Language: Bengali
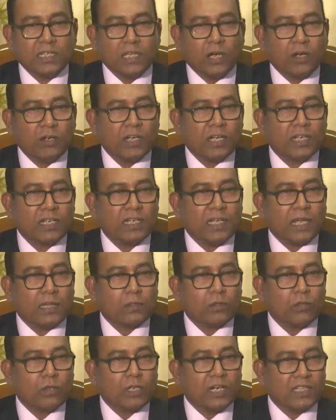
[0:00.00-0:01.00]
এ ধরনের একটি
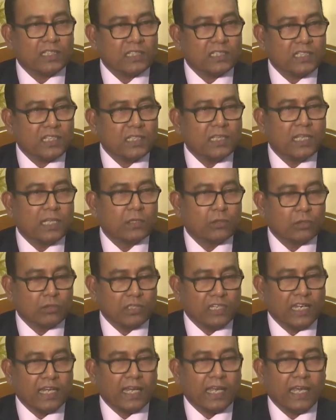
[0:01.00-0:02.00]
আত্মঘাতী সিদ্ধান্ত
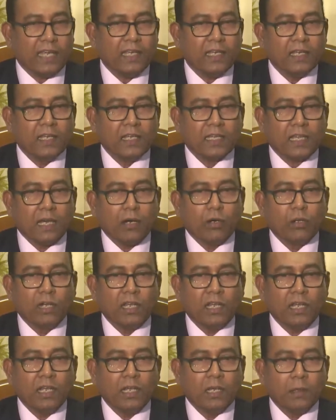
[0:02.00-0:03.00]
নিয়ে নেয়
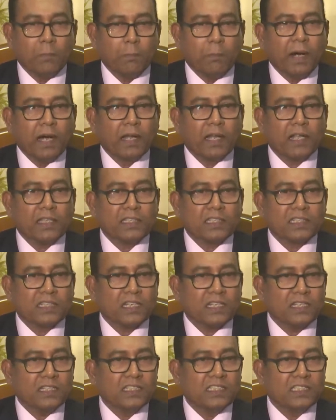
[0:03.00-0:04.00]
তাহলে
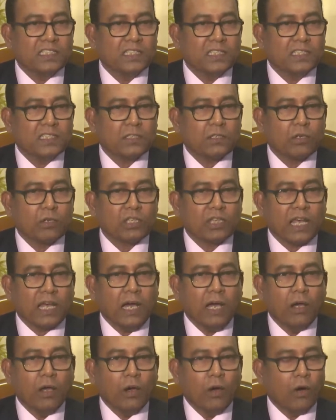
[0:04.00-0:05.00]
বাংলাদেশের স্থিতিশীলতা
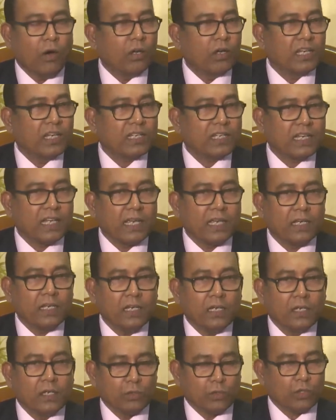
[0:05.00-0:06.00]
অনেকটাই
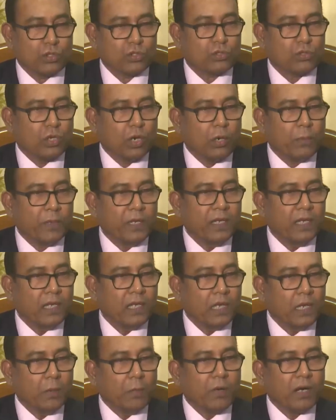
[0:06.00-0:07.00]
নষ্ট হবে
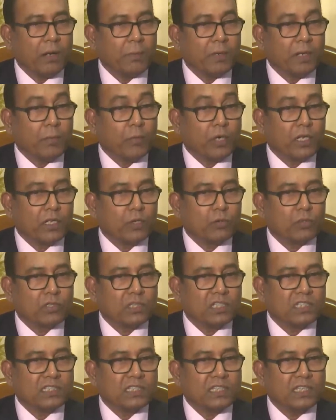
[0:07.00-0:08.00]
এবং আমরা মনে
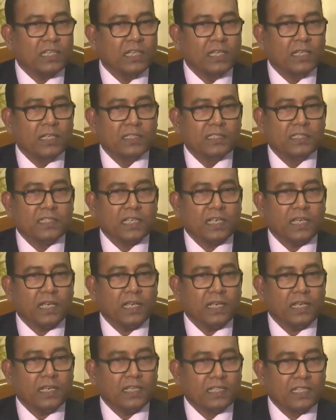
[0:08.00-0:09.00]
করতেছি যে
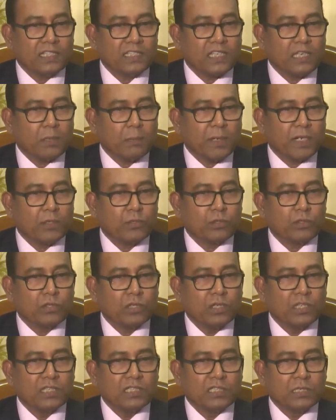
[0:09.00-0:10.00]
এদেশের মানুষ
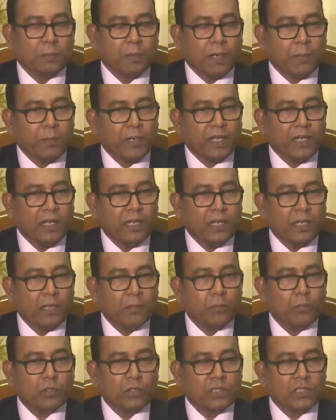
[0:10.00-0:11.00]
যেভাবে
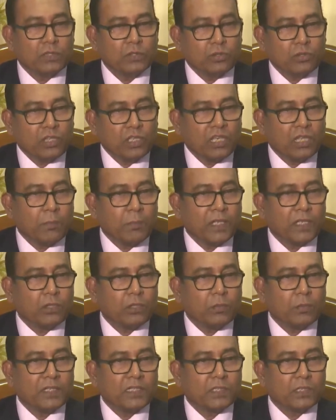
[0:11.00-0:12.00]
মুক্তিযুদ্ধের
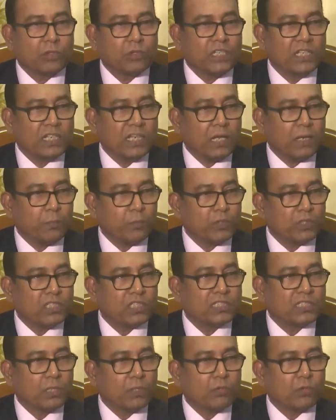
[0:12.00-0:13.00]
মাধ্যমে যে অধিকার
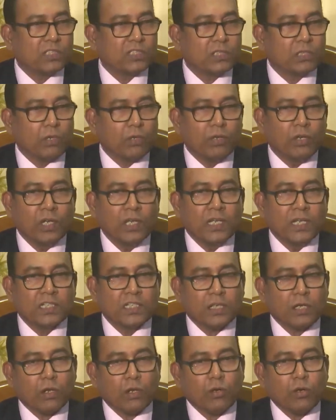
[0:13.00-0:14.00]
প্রতিষ্ঠা করেছিল
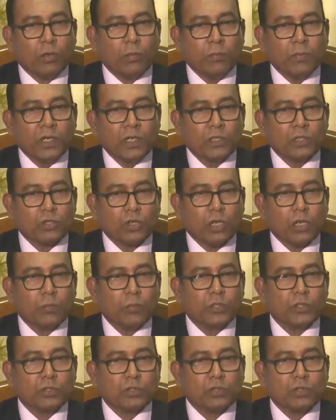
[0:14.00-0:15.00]
সেরকম
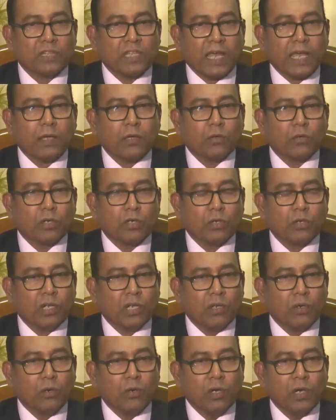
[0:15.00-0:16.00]
সর্বোচ্চ ত্যাগ করে
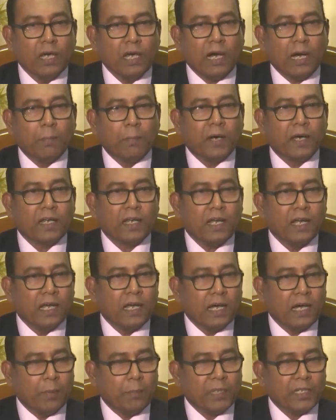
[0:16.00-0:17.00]
হলেও আবার
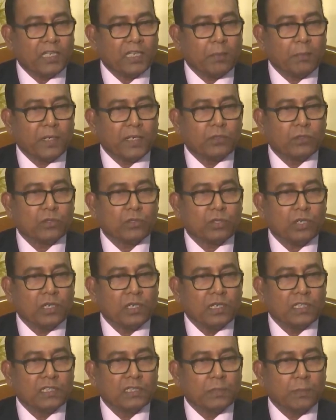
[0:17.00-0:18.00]
আমাদের মানুষ
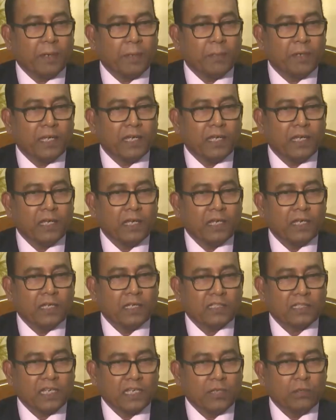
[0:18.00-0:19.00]
যেভাবে
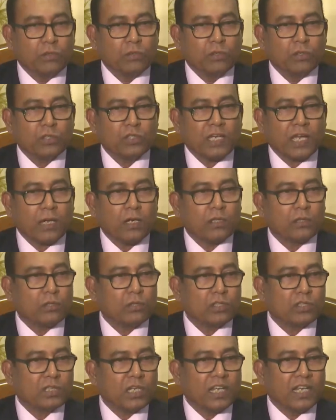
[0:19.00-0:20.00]
সেই
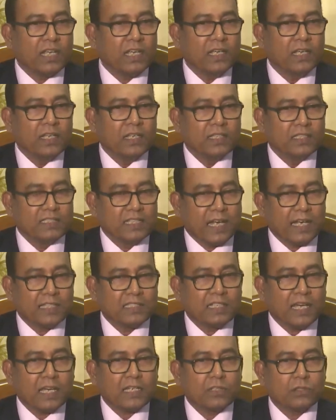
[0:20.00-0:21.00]
উনিশশো সালে যার
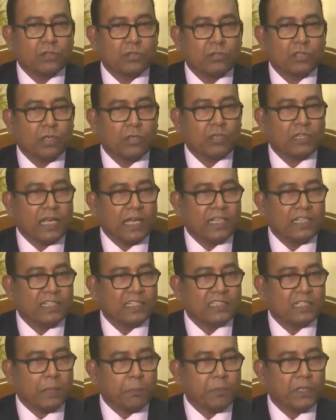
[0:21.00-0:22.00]
যা কিছু ছিল তাই
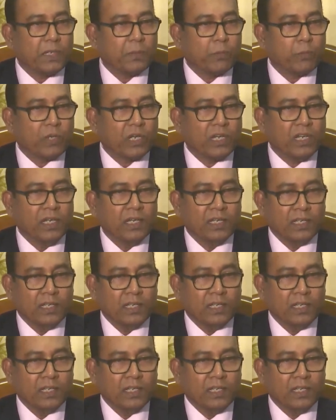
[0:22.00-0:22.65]
নিয়ে ঝাঁপিয়ে পড়ে